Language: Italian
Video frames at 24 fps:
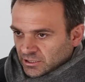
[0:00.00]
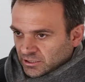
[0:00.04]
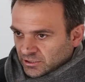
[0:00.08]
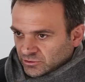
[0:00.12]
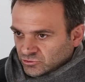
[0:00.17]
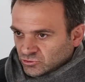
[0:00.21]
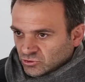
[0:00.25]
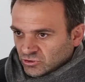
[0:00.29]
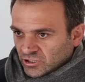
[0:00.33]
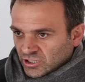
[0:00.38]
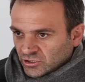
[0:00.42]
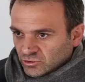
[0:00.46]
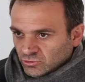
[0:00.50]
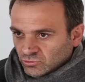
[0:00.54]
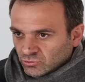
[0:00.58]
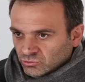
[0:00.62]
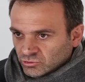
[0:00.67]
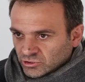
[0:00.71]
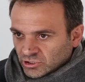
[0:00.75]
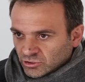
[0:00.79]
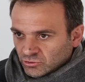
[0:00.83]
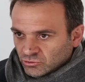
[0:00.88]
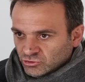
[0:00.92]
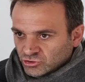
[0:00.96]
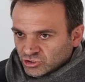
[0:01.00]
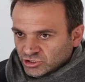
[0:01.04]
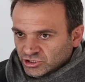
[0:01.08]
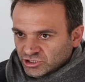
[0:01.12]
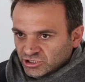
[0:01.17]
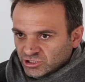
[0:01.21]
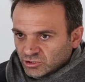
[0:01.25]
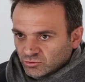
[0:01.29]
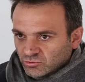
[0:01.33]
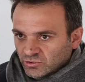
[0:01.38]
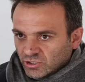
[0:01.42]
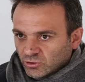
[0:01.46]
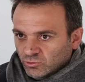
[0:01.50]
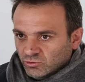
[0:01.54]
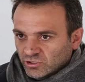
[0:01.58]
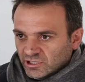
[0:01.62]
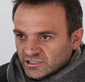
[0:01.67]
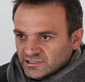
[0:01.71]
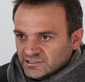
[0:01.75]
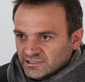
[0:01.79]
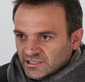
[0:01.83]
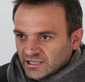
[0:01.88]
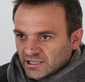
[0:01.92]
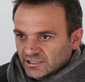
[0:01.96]
eh, giocando contro la Nocerina una
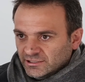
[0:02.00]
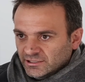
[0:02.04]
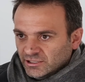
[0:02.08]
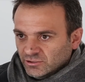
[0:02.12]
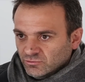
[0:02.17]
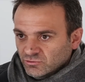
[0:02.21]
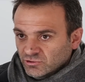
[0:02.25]
corazzata,